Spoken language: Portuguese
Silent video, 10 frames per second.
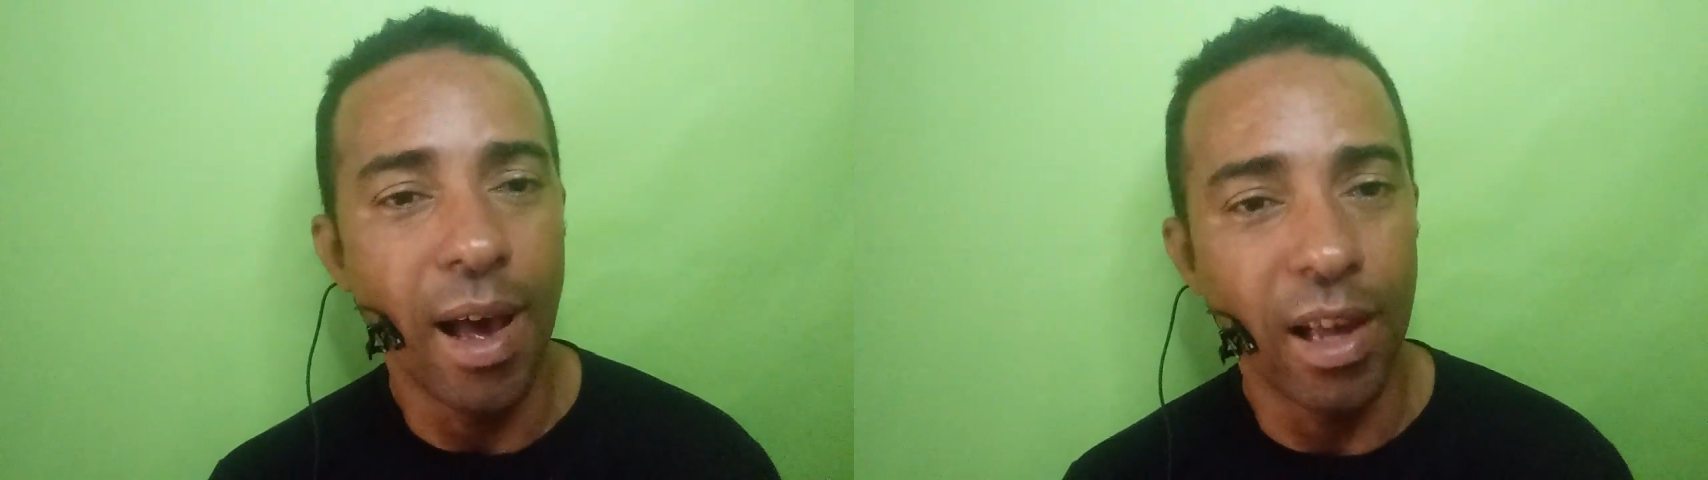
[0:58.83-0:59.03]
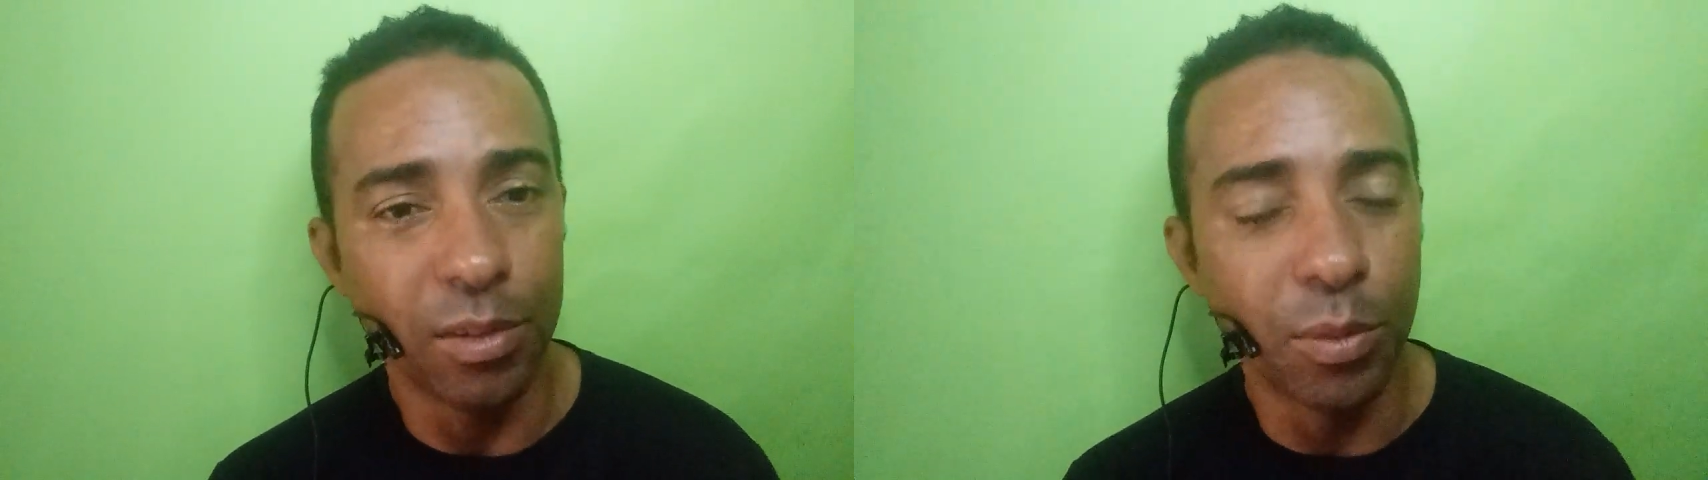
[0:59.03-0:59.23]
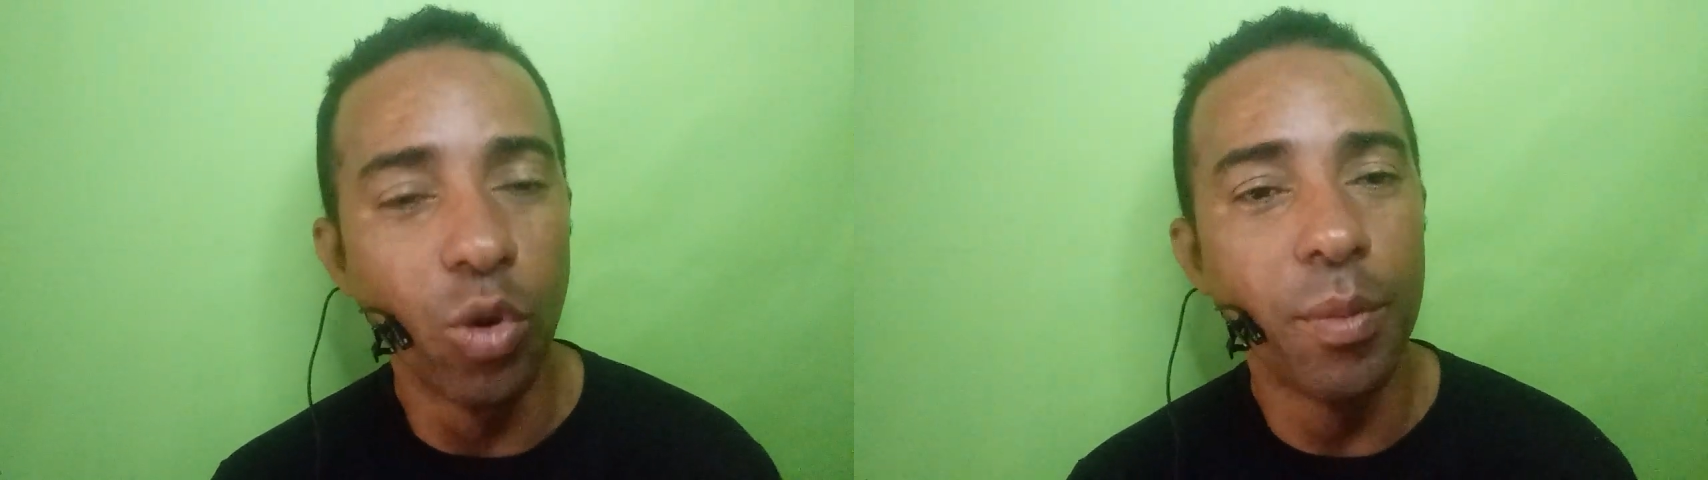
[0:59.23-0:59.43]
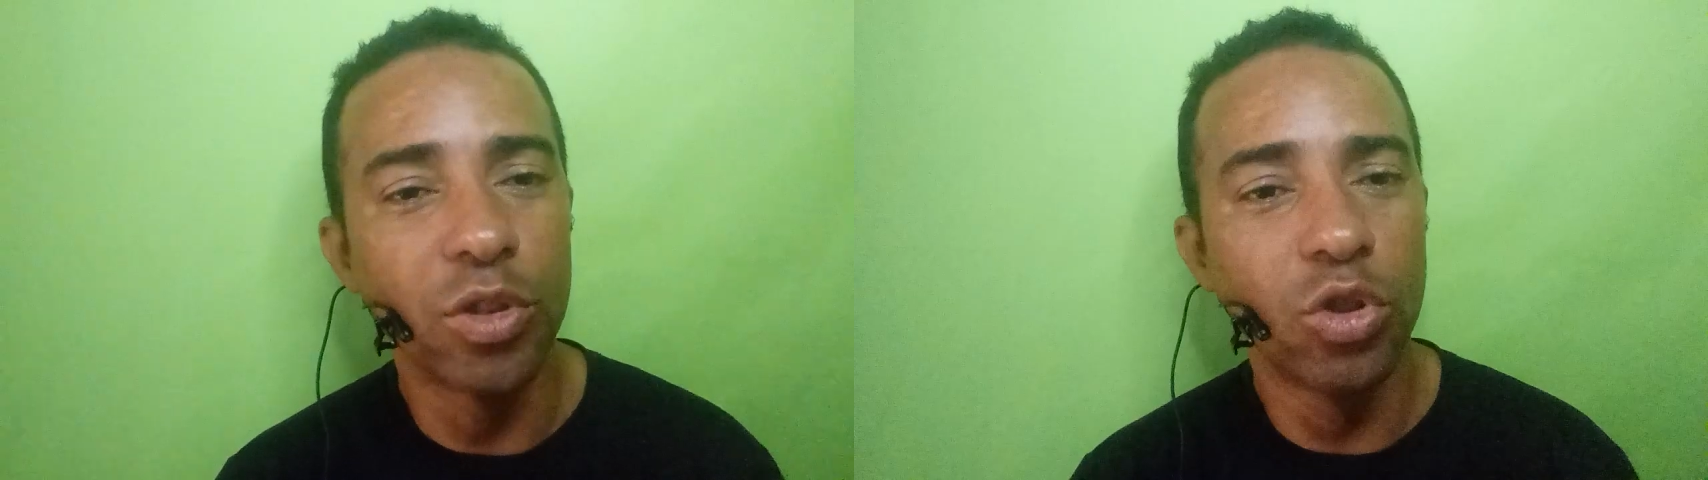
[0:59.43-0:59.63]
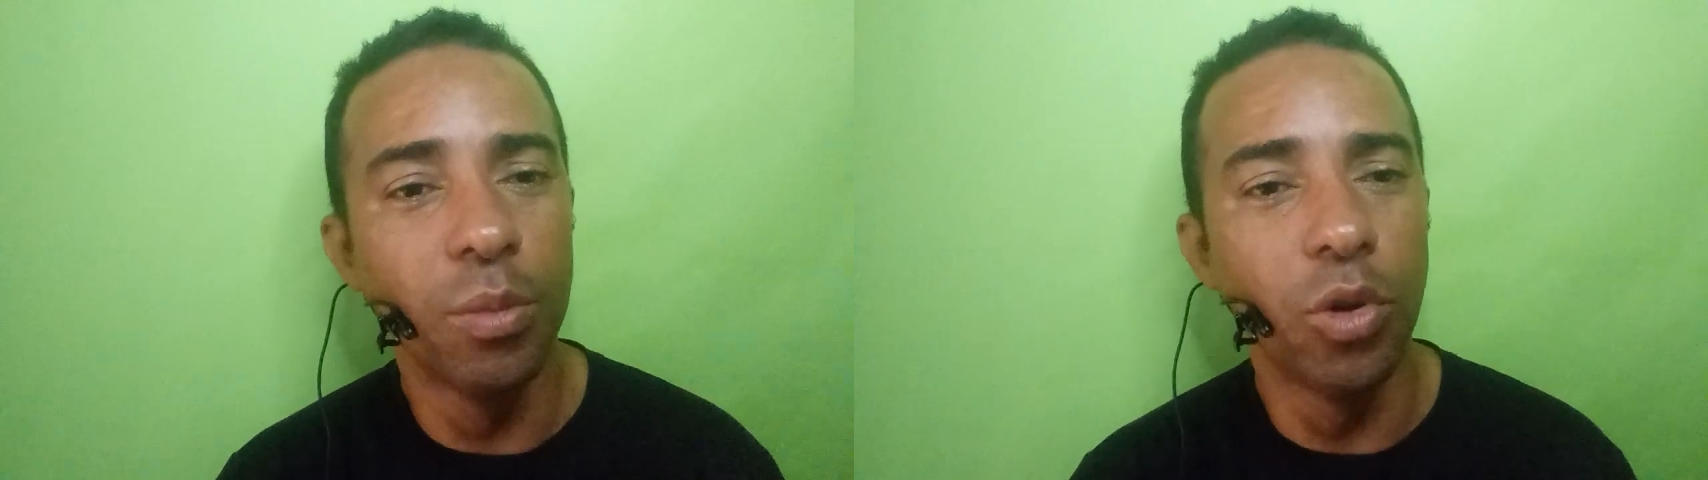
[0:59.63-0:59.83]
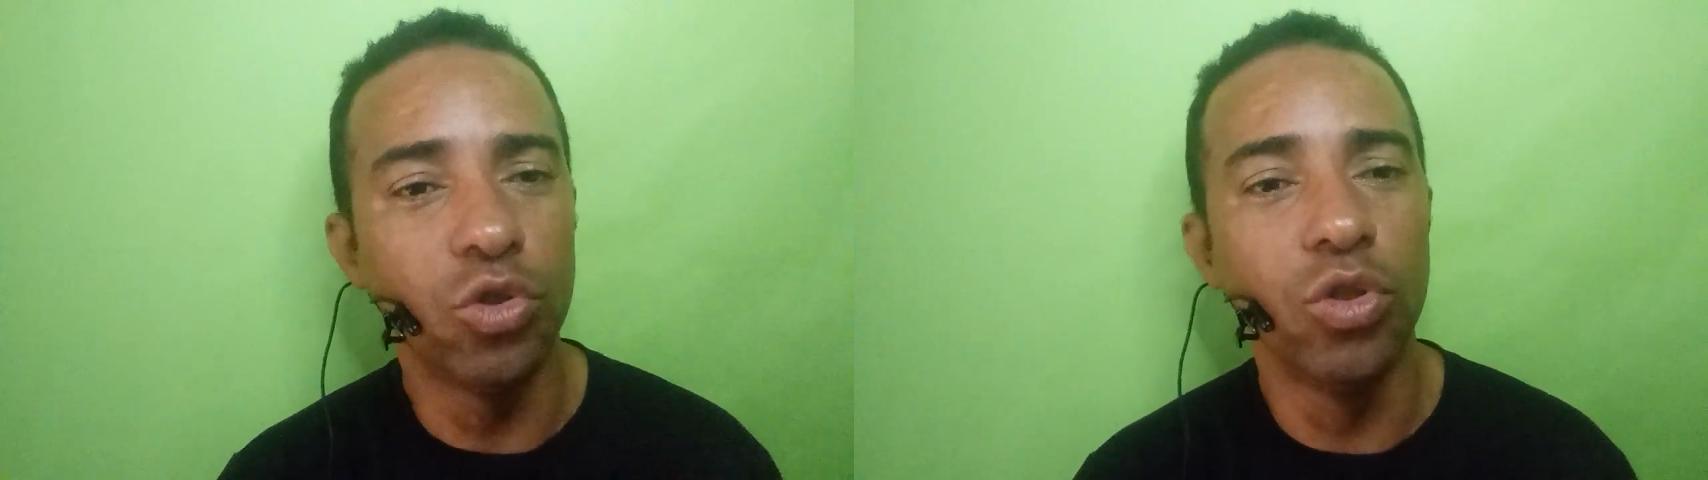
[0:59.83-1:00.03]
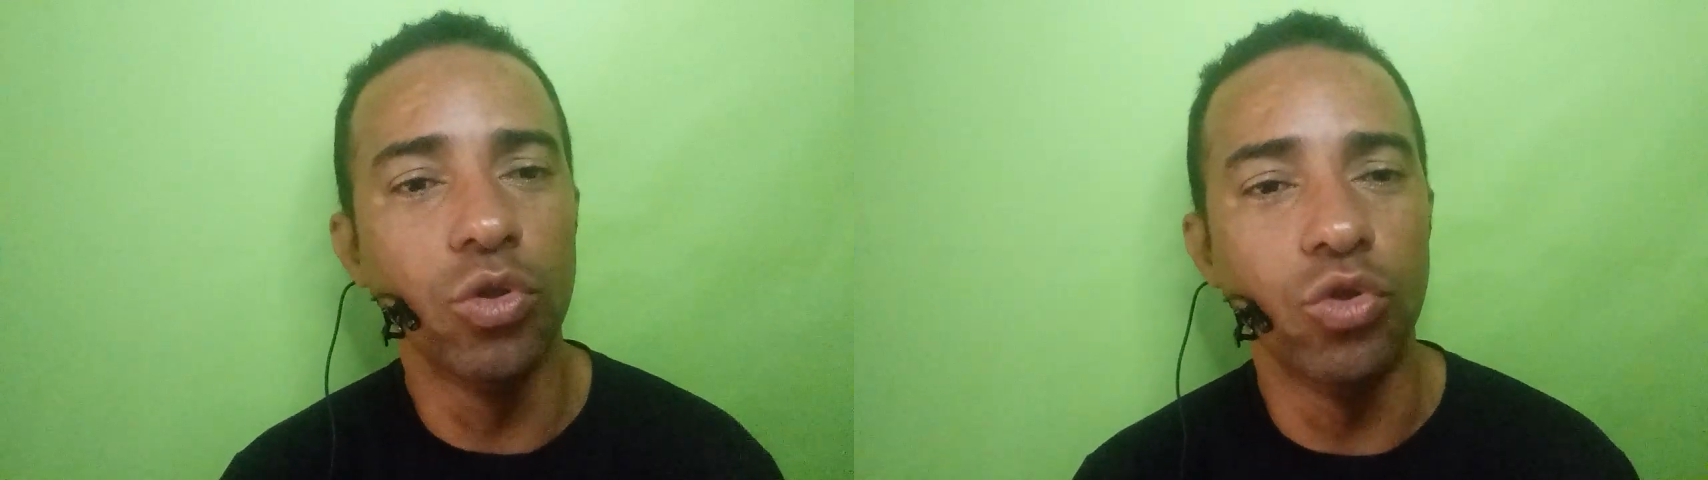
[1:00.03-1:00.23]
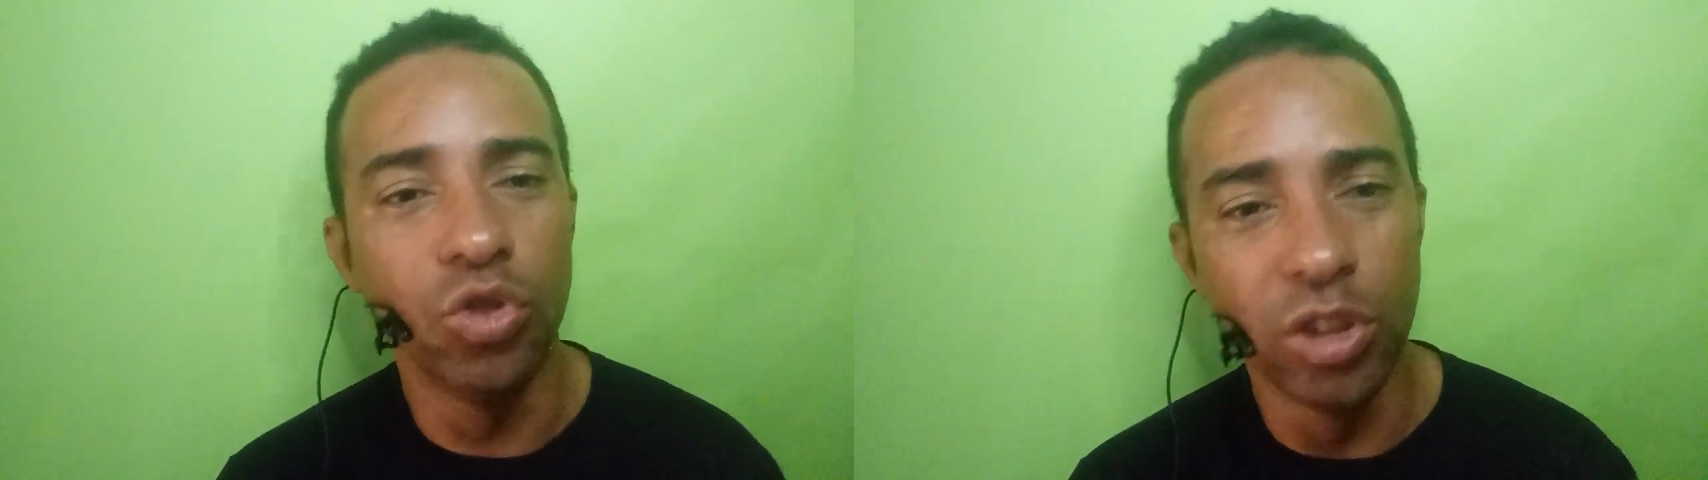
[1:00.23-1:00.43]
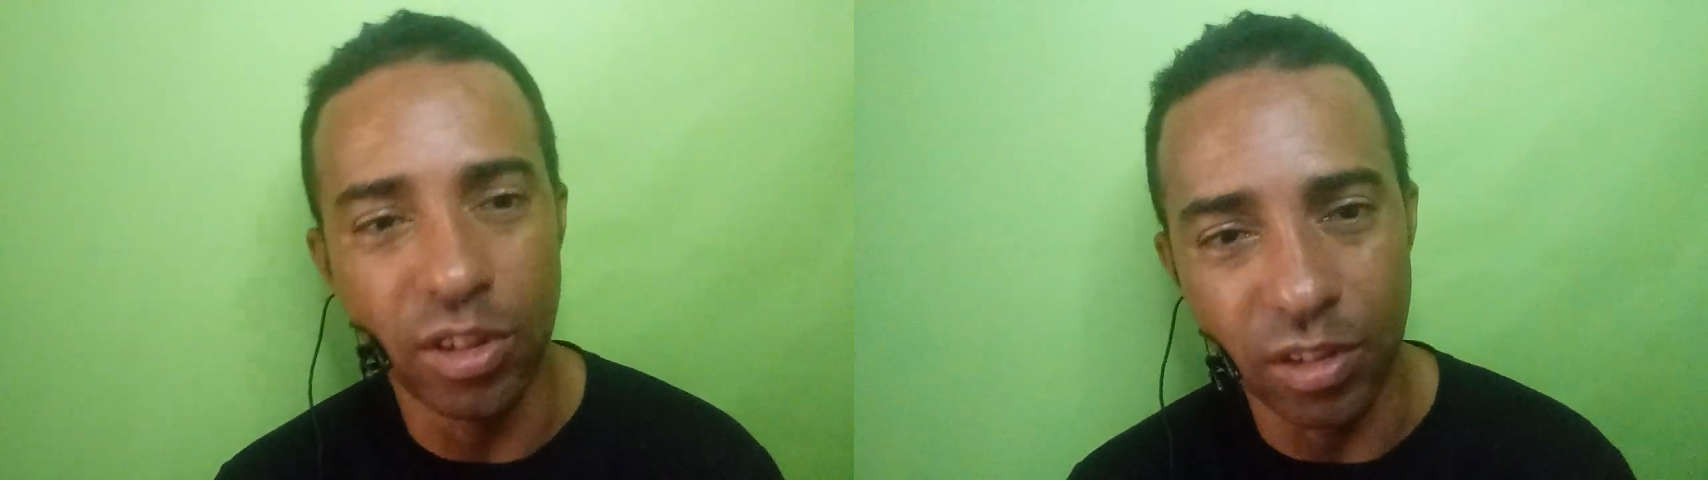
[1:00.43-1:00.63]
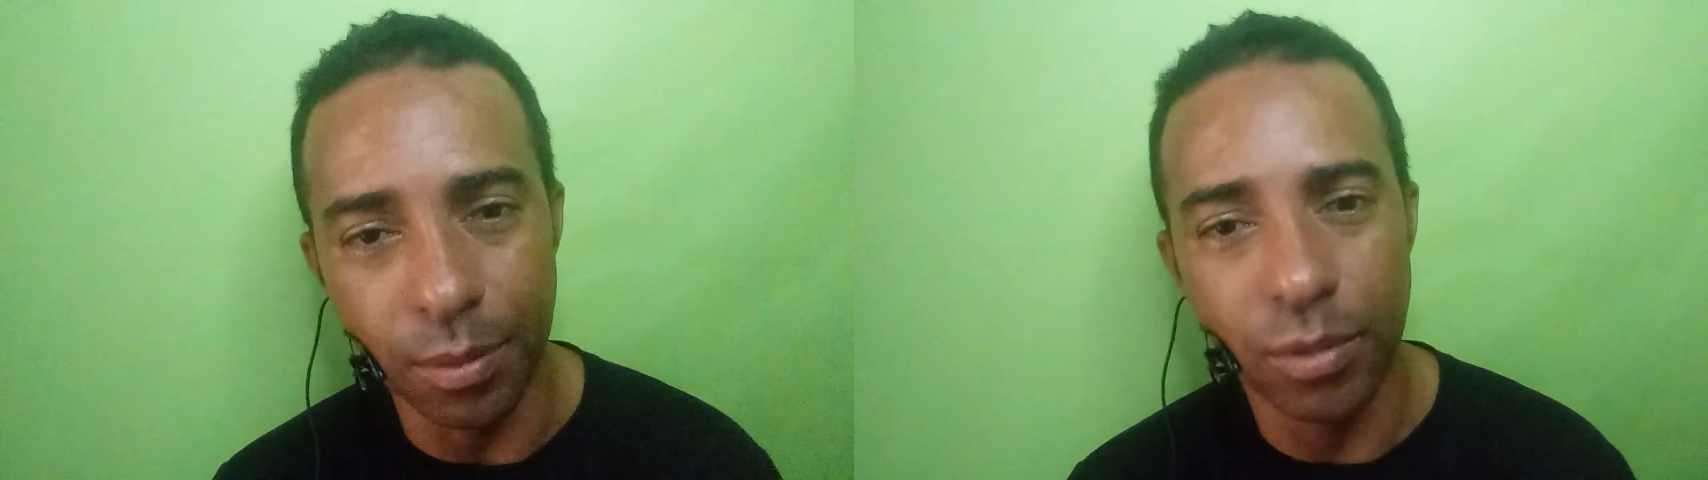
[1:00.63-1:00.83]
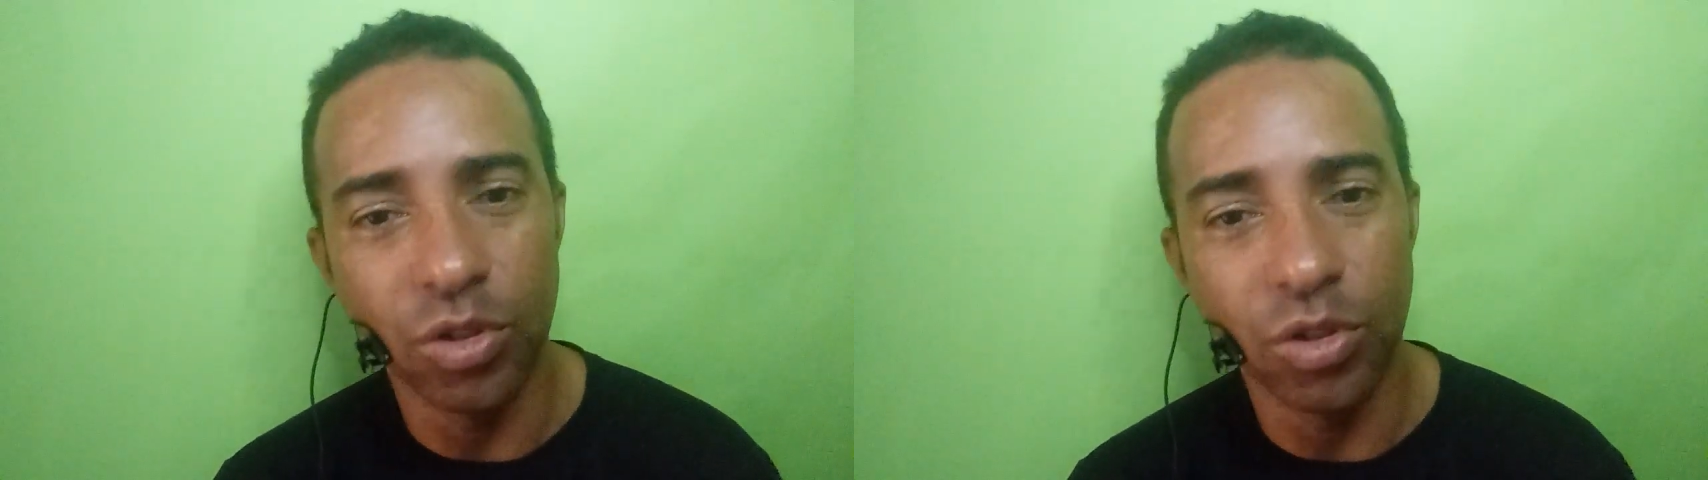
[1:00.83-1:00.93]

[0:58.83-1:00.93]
as bombas que o Botinho disse,